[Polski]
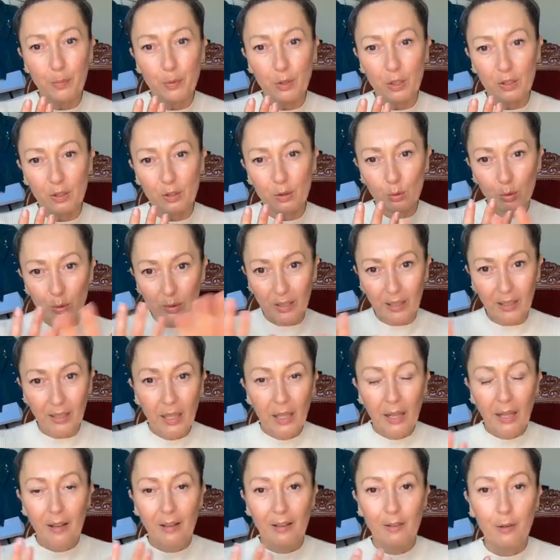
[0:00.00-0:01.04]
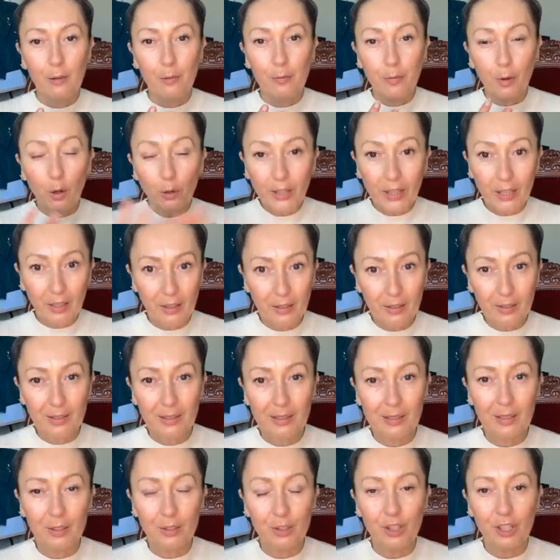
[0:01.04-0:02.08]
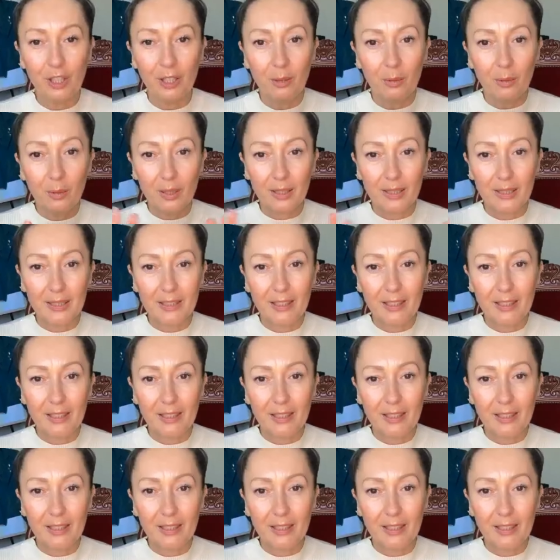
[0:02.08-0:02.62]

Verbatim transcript: bo poprzez skórę e, woda e, się,